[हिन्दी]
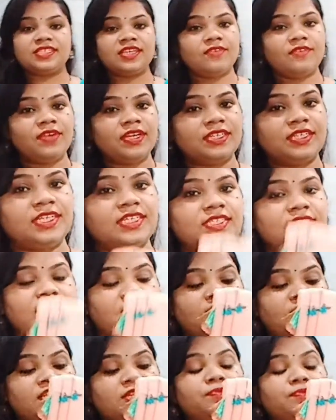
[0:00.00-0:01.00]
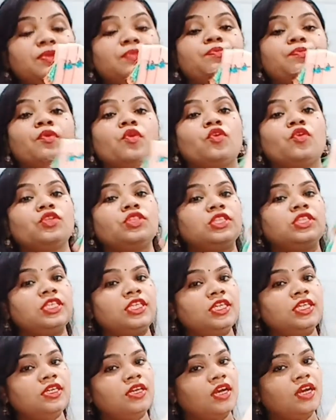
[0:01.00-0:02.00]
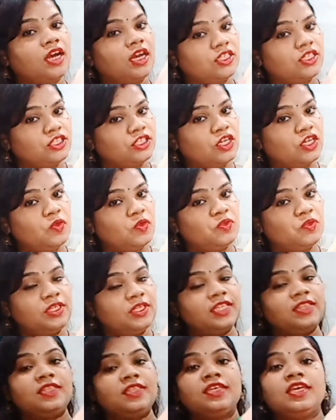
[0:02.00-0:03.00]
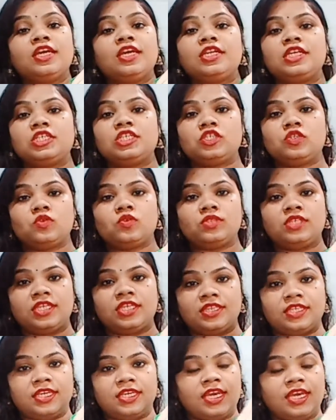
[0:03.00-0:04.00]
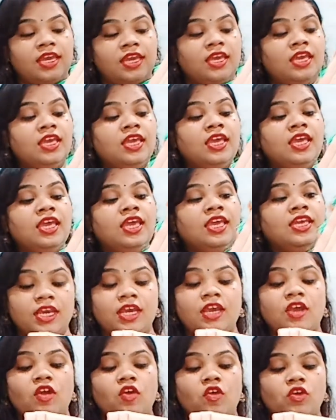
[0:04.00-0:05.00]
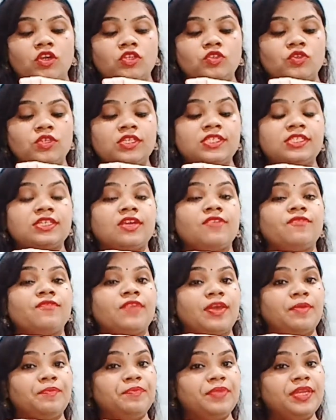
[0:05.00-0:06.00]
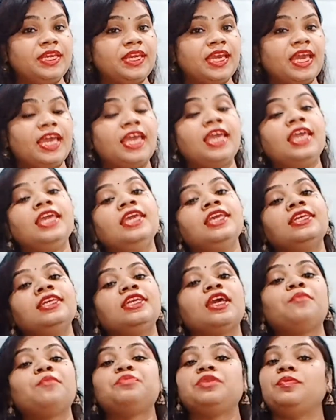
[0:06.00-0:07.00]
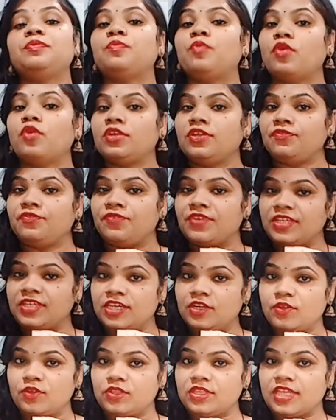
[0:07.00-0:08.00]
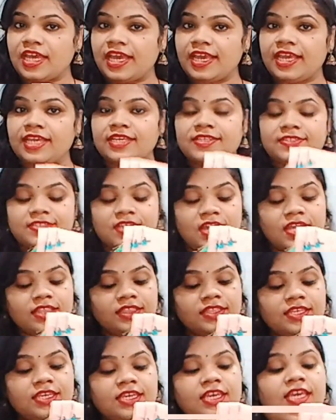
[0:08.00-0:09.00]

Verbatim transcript: वर्क की साड़ी भी बहुत ही अच्छा लुक देती है रिच लुक देती है और जो इसका फैब्रिक है ये आपकी बॉडी फिटेड होता है स्टाइलिश